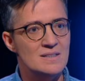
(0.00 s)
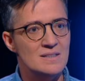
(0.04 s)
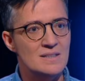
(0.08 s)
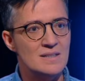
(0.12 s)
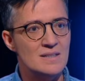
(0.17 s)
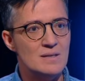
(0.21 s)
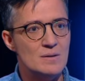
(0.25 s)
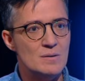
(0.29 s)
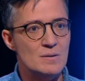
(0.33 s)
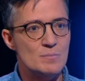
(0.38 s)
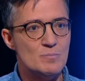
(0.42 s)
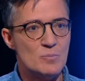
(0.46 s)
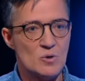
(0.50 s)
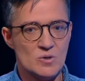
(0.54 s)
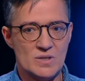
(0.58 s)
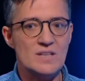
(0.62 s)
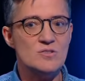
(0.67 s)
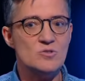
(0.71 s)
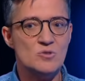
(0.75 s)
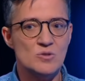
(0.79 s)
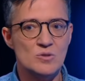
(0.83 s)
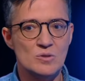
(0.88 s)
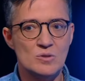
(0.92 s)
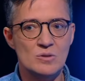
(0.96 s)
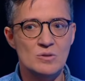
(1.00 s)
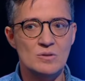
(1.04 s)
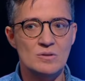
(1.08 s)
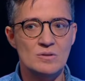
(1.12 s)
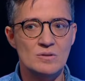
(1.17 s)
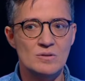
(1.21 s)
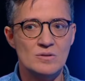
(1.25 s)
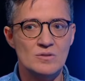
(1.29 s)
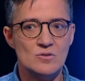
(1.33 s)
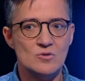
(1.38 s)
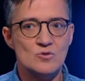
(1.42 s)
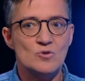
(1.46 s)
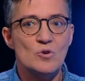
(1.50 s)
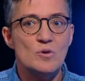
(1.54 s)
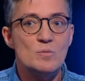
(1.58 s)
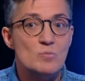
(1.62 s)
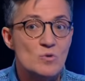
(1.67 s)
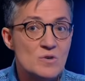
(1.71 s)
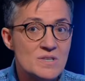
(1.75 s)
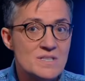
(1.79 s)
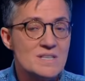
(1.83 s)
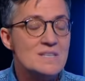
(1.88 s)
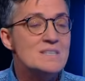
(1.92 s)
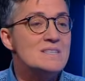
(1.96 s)
y por tanto soy
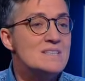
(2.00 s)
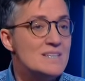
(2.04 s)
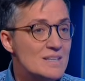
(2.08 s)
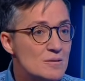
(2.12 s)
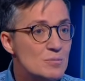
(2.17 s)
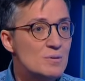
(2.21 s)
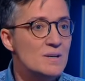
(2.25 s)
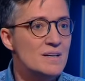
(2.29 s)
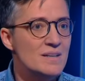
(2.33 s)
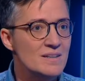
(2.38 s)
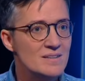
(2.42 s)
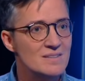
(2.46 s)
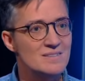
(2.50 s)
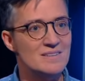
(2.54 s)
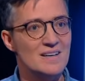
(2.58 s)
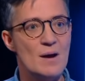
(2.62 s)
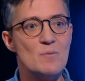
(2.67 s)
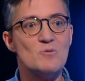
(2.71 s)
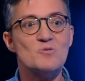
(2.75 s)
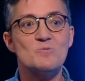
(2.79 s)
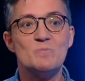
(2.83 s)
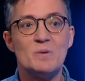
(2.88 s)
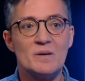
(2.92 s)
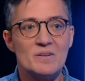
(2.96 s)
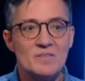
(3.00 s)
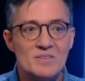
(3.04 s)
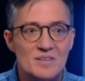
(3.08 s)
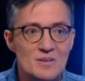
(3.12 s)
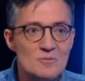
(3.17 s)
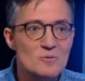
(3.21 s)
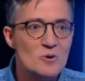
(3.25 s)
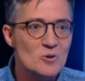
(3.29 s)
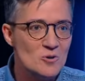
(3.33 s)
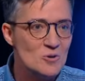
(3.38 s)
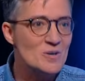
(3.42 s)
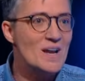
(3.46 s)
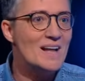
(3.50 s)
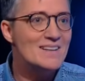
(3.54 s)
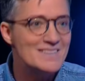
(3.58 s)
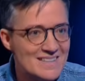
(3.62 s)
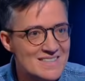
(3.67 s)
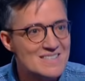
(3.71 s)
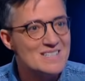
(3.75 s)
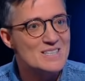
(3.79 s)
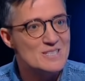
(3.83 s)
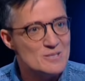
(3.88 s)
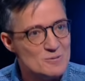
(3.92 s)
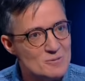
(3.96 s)
muy sensible, digamos, percibo con alta
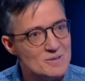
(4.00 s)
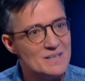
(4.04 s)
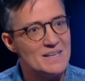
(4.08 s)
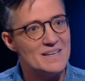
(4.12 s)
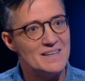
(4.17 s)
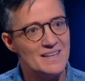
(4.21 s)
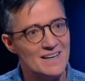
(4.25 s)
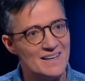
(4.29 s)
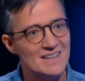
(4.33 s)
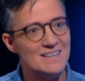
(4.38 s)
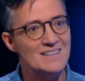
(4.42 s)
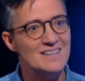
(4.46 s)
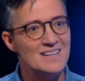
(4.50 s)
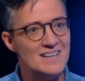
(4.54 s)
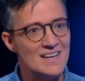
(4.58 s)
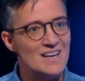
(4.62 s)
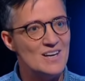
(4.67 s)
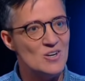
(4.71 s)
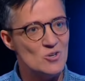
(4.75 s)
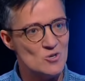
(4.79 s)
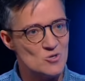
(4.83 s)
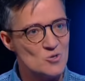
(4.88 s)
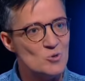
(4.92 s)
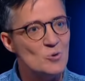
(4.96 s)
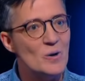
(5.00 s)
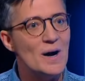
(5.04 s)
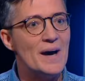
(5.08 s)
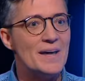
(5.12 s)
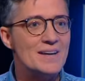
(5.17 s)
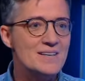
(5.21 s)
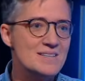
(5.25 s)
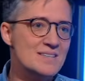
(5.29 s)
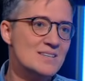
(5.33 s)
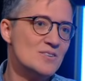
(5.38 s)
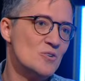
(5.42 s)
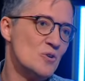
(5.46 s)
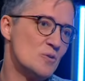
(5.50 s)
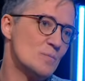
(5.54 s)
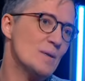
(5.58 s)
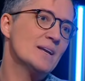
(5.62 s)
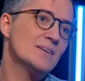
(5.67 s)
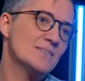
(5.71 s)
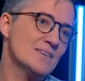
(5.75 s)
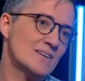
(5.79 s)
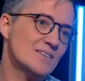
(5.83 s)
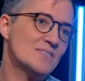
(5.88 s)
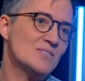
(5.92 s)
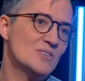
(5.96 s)
sensibilidad los lugares de
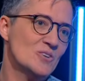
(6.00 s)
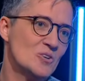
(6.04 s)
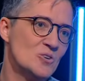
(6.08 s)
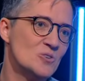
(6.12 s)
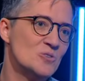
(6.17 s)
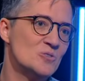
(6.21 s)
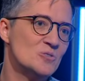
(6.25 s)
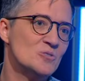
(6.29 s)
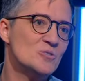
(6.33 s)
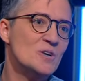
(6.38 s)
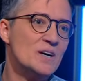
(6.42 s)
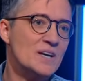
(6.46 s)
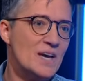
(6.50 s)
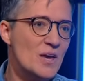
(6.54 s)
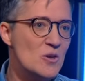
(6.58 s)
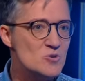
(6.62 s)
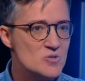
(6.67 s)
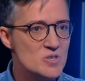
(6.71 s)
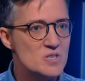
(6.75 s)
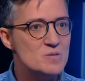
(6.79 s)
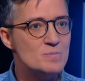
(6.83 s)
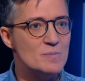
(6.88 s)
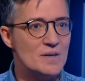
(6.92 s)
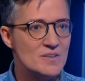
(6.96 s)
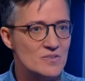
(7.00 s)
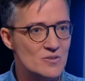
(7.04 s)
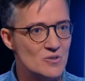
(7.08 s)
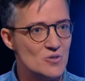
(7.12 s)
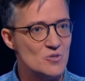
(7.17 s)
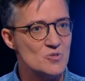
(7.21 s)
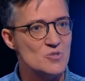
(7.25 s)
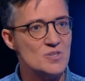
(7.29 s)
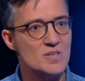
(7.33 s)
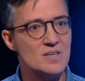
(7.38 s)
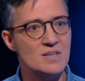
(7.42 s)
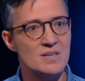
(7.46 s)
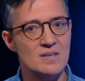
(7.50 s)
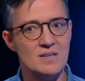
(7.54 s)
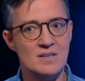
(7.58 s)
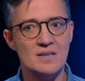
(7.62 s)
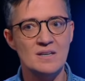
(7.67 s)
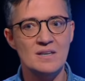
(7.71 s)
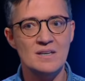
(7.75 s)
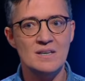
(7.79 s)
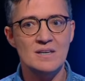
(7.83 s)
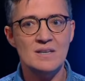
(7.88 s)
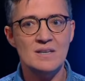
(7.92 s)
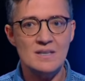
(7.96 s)
normalización, o aquellos espacios que,
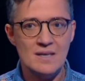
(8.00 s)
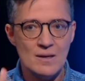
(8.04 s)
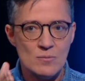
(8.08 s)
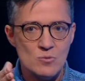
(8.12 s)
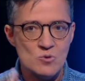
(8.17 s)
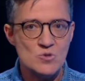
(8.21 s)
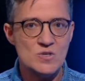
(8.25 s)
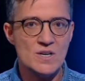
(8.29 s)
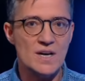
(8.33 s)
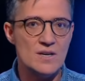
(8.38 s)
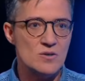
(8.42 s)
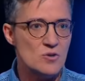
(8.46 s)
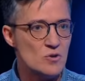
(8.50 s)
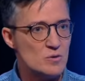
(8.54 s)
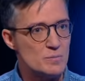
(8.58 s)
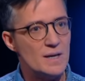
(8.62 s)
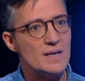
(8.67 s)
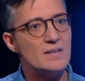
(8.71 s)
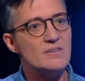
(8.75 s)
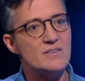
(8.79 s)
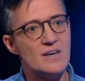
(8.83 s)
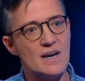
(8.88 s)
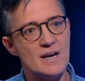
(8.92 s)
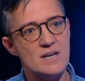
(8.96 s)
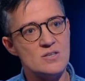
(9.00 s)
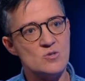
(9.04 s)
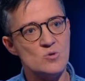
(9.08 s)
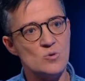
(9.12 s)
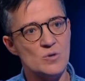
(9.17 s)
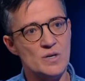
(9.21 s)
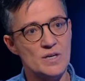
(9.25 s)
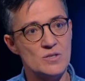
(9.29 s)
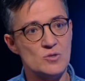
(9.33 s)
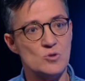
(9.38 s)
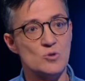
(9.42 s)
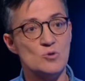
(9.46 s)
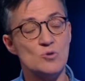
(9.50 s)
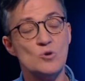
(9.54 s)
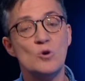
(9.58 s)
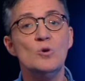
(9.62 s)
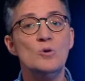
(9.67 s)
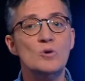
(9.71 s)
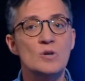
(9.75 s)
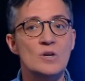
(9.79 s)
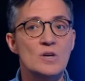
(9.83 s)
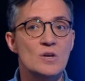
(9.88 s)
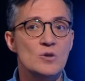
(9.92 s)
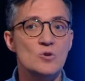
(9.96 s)
buscan normalizar el sujeto,
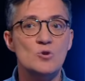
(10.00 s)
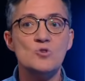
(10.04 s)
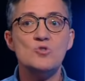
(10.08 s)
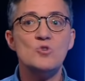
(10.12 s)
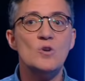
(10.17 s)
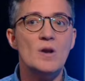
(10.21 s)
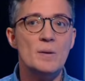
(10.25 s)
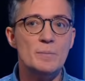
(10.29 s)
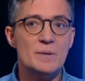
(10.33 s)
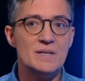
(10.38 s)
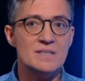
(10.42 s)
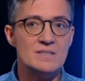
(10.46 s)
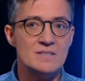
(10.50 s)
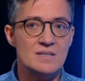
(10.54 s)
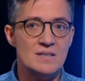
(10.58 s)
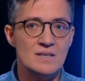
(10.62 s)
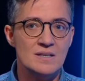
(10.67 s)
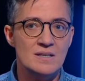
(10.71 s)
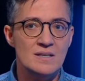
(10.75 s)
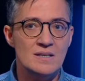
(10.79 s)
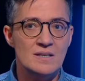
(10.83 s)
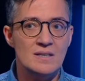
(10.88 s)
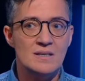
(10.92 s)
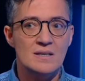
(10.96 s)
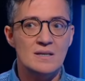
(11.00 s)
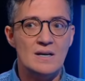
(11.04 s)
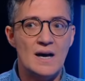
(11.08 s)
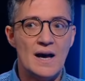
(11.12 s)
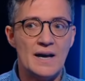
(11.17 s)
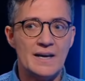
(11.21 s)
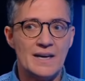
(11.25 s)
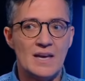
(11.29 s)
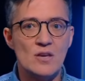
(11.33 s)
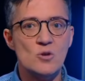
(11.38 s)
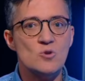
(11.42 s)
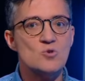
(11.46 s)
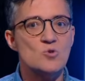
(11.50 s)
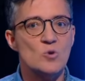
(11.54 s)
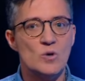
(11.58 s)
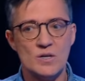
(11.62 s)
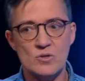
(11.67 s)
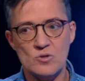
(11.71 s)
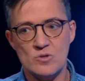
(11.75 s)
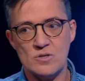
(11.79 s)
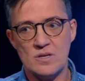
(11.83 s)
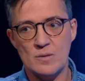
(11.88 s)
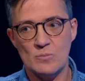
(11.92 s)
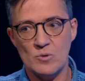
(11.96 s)
no, no solamente aquellos
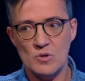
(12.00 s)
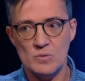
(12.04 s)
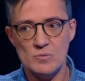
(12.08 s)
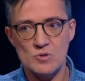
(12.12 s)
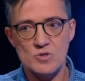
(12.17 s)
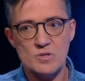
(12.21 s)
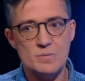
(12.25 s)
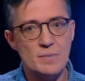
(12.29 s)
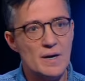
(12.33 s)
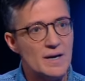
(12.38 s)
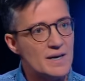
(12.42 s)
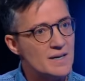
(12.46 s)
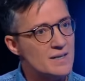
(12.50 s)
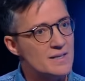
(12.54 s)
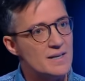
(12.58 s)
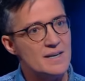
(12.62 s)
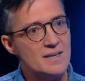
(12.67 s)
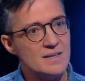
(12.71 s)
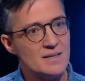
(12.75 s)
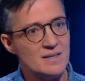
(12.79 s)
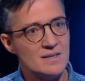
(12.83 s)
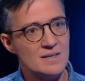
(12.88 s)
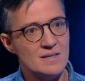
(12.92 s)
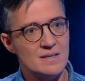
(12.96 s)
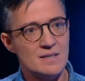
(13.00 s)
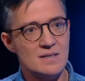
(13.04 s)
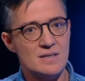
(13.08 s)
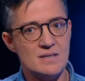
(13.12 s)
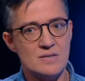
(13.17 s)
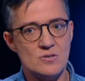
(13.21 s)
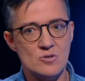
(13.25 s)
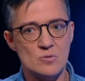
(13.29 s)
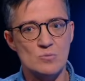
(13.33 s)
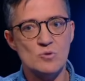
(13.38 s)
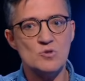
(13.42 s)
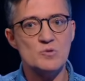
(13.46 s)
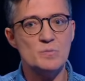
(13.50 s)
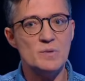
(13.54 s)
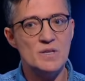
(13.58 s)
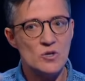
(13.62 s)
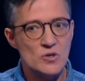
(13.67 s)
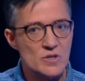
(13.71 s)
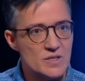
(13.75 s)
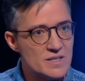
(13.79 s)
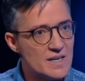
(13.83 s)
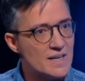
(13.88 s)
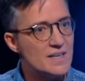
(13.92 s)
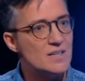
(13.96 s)
sujetos que podemos imaginar que somos
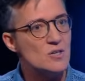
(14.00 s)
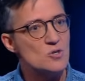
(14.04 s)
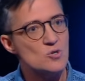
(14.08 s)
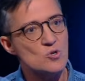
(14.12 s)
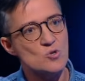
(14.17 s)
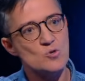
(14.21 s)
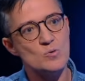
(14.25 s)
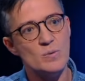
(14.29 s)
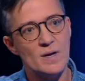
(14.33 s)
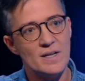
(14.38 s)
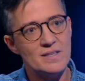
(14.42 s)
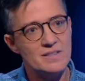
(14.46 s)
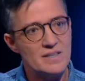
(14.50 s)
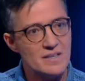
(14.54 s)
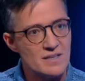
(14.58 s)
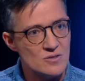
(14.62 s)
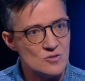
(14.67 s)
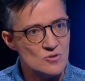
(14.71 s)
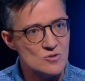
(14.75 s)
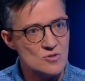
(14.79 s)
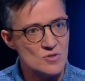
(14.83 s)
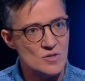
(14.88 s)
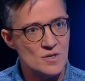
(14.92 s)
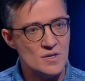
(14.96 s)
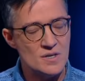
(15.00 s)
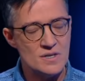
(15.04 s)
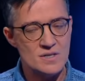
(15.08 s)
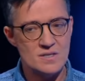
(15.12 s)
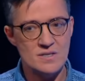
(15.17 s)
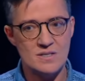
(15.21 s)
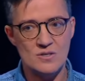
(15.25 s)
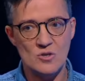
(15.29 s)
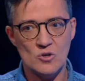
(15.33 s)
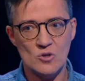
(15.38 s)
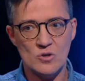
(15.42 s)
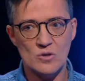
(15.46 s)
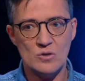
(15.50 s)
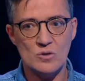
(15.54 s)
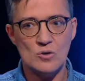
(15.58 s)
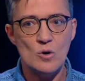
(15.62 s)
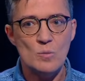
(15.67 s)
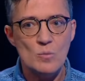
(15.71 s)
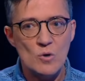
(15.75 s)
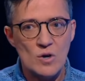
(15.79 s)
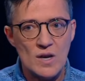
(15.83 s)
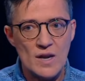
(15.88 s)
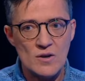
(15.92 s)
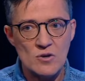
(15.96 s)
minoritarios o subalternos, sino
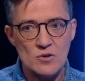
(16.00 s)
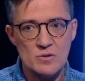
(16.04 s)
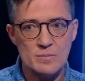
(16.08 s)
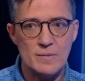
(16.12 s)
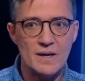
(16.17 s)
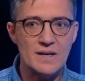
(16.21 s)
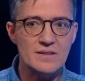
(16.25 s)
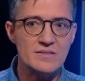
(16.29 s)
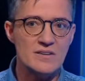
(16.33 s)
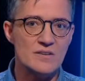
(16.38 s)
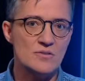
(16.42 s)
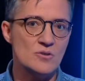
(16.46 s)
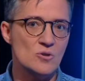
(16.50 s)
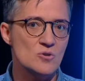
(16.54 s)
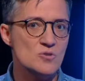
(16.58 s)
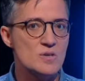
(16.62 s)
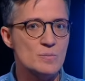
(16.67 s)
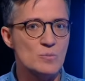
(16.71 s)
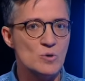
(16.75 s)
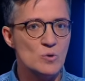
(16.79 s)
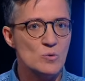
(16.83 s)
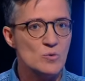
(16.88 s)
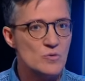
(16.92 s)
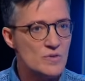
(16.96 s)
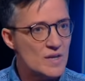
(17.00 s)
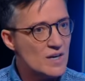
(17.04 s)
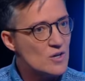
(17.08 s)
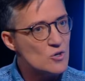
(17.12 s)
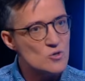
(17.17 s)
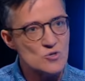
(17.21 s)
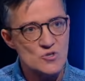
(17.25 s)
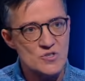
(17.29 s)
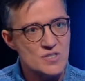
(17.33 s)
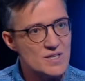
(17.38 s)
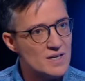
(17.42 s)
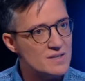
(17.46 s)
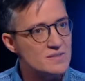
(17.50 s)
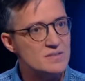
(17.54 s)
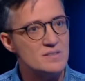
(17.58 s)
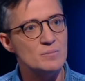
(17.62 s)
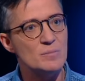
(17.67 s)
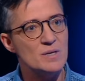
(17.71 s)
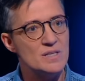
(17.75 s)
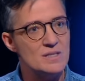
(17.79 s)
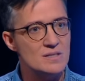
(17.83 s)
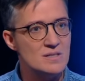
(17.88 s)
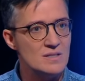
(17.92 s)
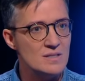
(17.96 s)
cómo la normalización se produce
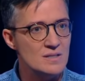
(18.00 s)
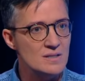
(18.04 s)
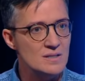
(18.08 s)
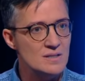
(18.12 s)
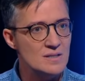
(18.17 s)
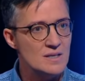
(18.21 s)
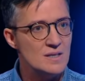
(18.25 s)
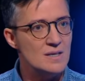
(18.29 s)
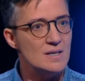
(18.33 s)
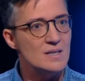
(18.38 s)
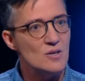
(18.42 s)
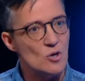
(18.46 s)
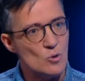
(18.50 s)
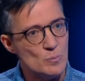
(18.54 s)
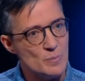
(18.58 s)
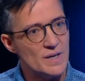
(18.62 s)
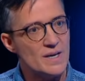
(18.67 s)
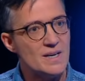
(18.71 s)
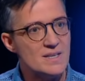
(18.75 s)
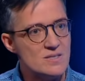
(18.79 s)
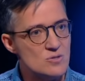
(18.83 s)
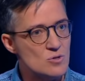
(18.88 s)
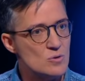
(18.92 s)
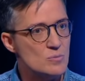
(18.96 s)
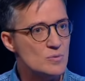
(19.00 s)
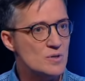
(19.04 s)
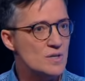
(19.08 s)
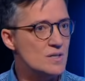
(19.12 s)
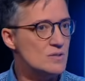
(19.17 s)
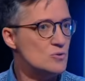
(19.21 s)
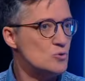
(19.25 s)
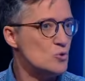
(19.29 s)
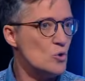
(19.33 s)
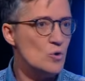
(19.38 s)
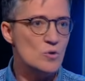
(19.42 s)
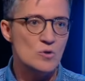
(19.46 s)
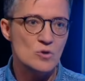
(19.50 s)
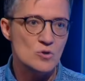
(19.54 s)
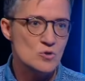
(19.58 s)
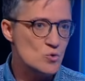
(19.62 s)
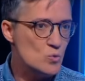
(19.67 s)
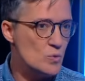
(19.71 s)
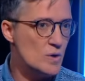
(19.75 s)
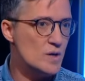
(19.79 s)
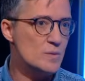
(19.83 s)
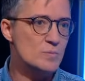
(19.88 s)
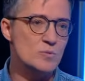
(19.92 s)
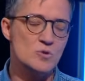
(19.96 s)
constantemente y opera sobre todos los
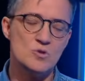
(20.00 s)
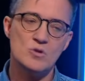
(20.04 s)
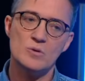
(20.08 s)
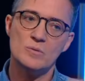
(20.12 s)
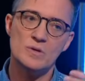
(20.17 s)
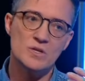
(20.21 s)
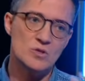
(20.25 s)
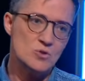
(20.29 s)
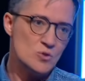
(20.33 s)
cuerpos, sobre